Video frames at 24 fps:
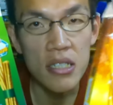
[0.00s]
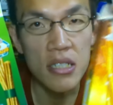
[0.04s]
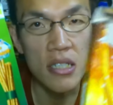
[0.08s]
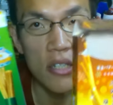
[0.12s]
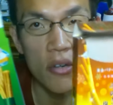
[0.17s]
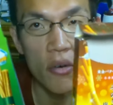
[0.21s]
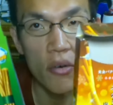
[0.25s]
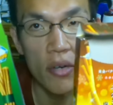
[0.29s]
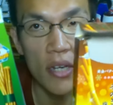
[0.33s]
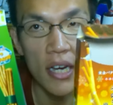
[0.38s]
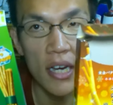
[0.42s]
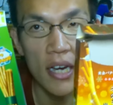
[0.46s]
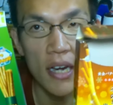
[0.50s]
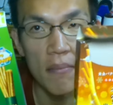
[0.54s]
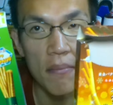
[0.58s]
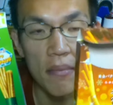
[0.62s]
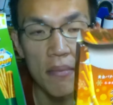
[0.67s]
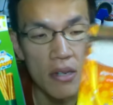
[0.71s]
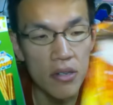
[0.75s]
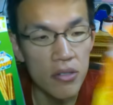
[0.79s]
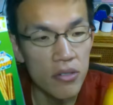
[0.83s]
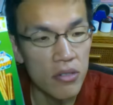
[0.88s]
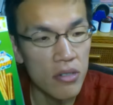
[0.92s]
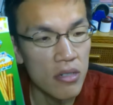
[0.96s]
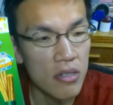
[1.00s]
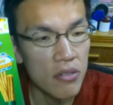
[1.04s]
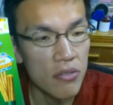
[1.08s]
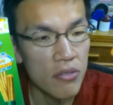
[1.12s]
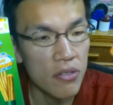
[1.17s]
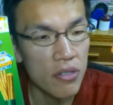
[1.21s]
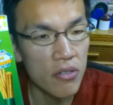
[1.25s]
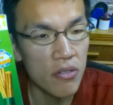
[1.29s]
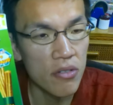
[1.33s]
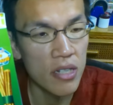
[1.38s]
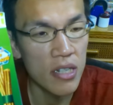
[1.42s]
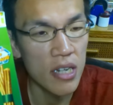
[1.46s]
塩キャラメル、
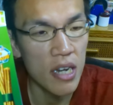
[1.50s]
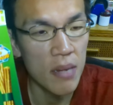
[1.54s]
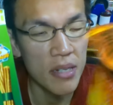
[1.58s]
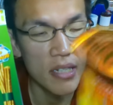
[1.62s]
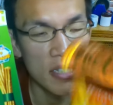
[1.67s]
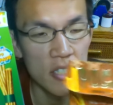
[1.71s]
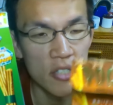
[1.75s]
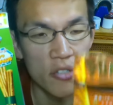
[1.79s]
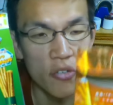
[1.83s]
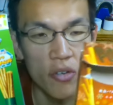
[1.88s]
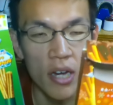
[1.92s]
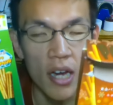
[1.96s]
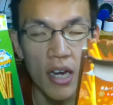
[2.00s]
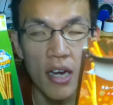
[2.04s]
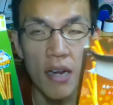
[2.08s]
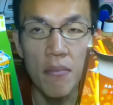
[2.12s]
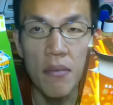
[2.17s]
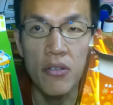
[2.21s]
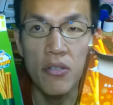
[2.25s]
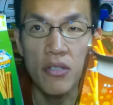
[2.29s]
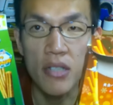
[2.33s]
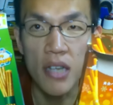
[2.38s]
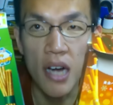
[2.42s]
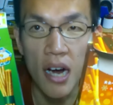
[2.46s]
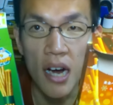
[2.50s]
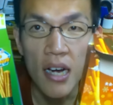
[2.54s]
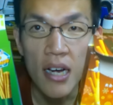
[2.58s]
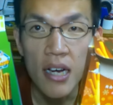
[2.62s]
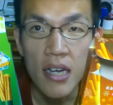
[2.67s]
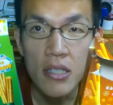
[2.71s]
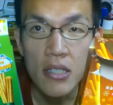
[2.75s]
冬のきらめき塩キャラメルが、